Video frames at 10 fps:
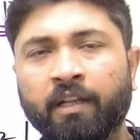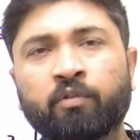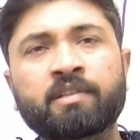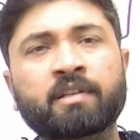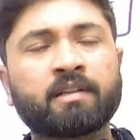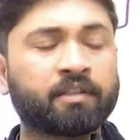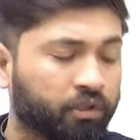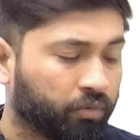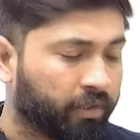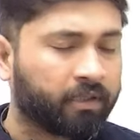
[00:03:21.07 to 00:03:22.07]
तो इसका
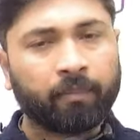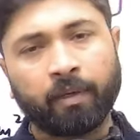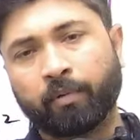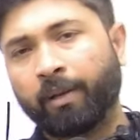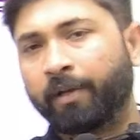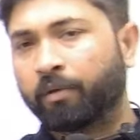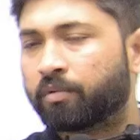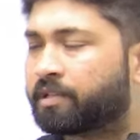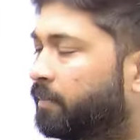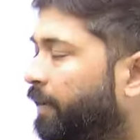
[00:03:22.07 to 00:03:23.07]
अस्तित्व नहीं था हमने बोला
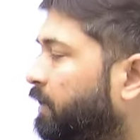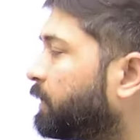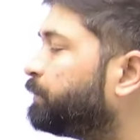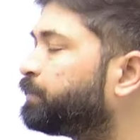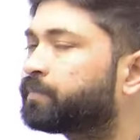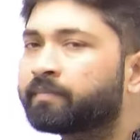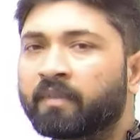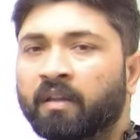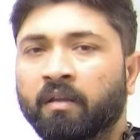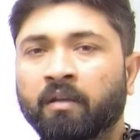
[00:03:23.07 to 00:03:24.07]
बिल्कुल सही बात है
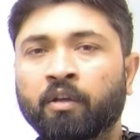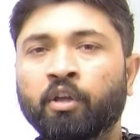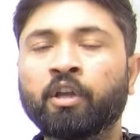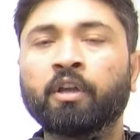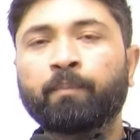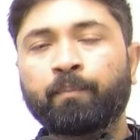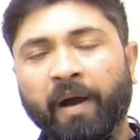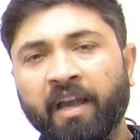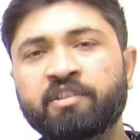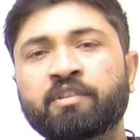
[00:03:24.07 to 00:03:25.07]

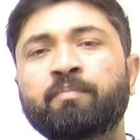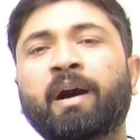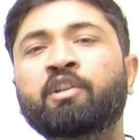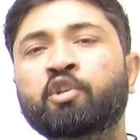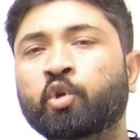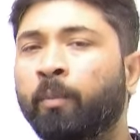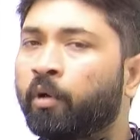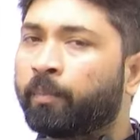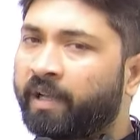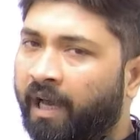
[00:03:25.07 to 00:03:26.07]
22 मार्च को हम
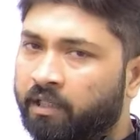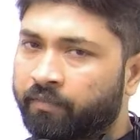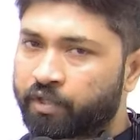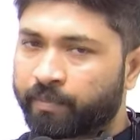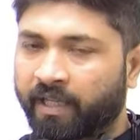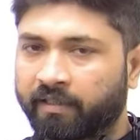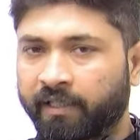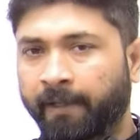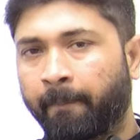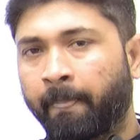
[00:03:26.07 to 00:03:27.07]
लोग बिहार दिवस
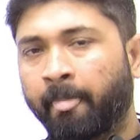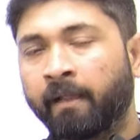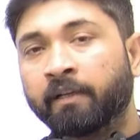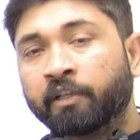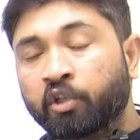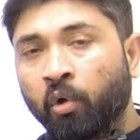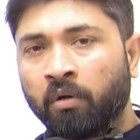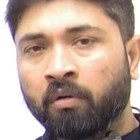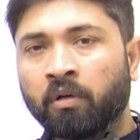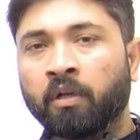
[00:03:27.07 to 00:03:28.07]
मनाते हैं क्यों
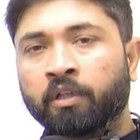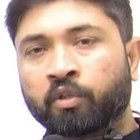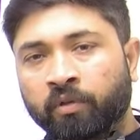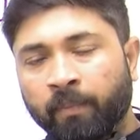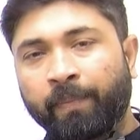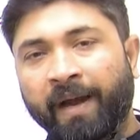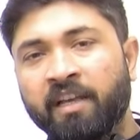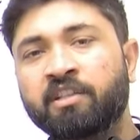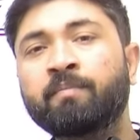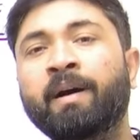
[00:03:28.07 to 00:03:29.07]
क्योंकि
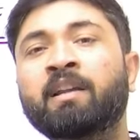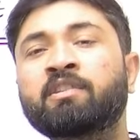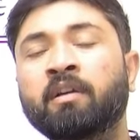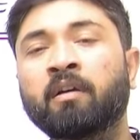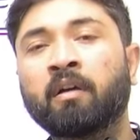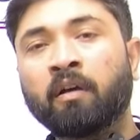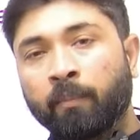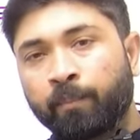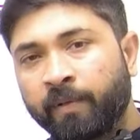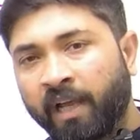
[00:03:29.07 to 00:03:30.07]
22 मार्च
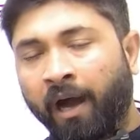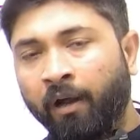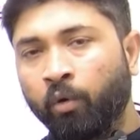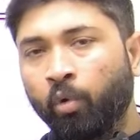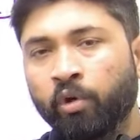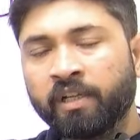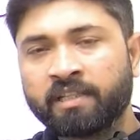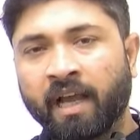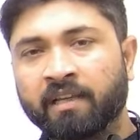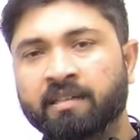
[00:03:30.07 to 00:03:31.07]
बिहार
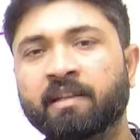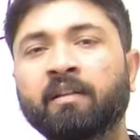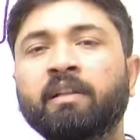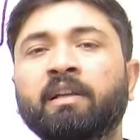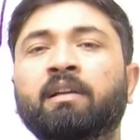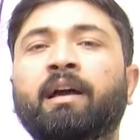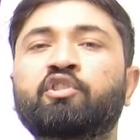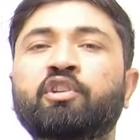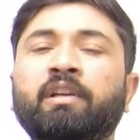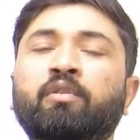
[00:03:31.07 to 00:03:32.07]
ओडिशा के साथ एक
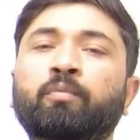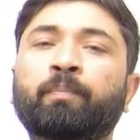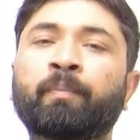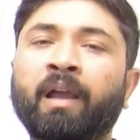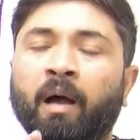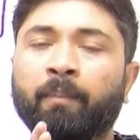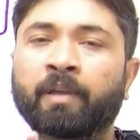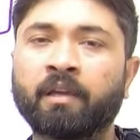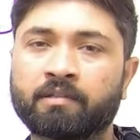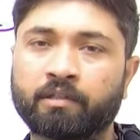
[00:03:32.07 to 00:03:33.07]
राज्य के रूप में
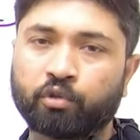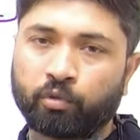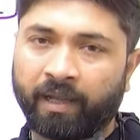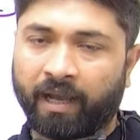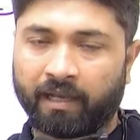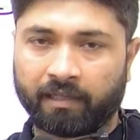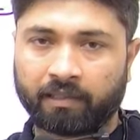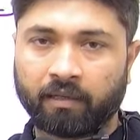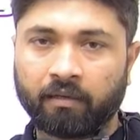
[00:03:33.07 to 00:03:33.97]
आपके अस्तित्व में आया था